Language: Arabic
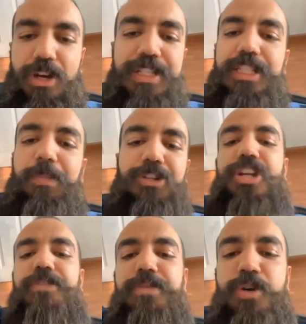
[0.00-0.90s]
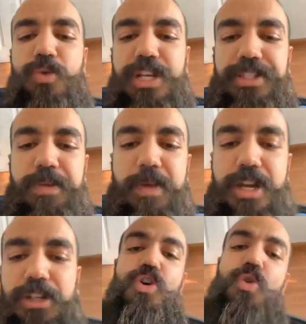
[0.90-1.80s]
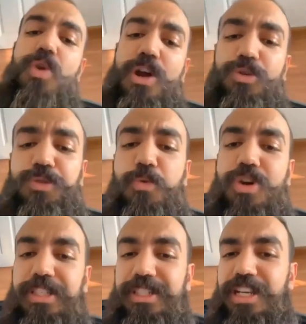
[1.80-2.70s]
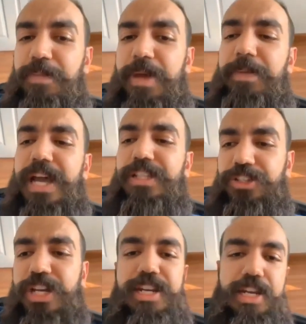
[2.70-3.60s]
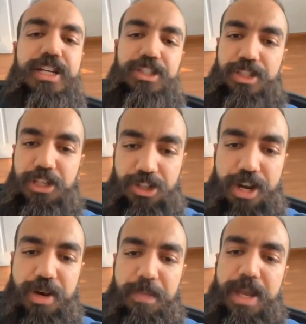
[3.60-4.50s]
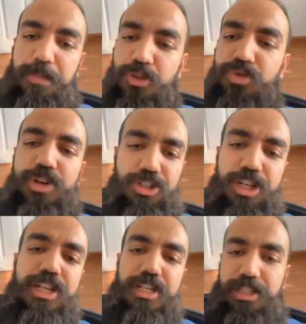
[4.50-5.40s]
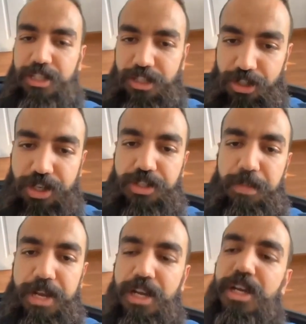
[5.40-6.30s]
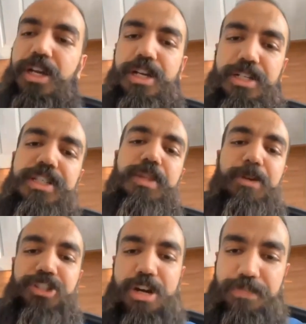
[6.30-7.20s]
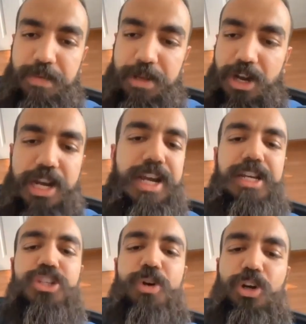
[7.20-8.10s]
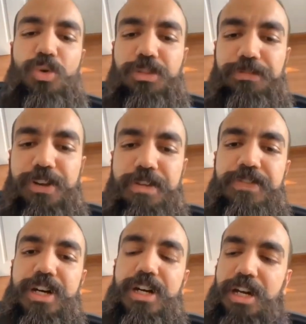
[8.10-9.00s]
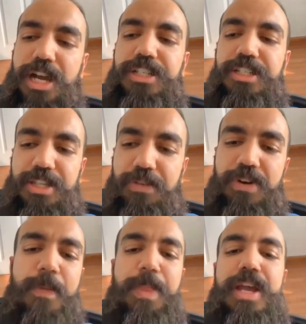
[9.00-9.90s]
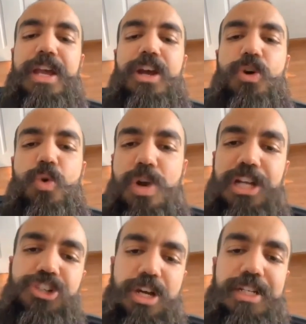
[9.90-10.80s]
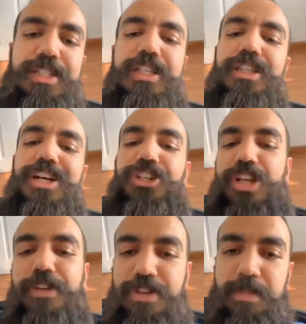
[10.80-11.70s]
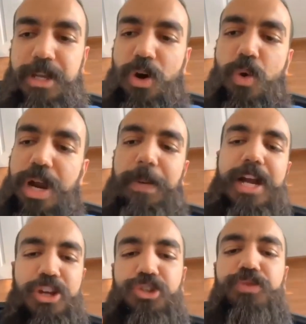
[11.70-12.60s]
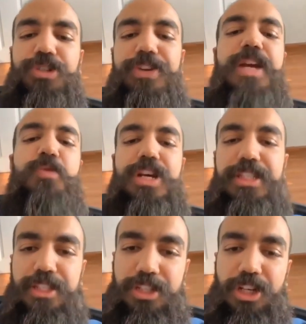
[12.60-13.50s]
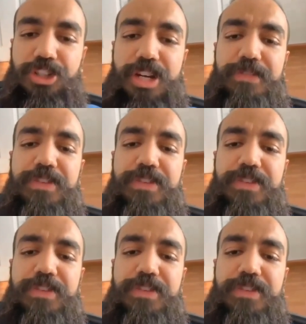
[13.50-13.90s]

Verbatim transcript: نزيد ب 10% كل سيمانه كل اسبوع نزيد المبيعات ديالي الا كنت ديجا كنبيع بيان سور هادشي الناس اللي ديجا كتبيع نزيد ب 10% الا كان عندي واحد الكونت فايفر غادي سافا كل شهر نزيد 10% وكنبقى كنشوف واش فريمون كنزيد ديك 10%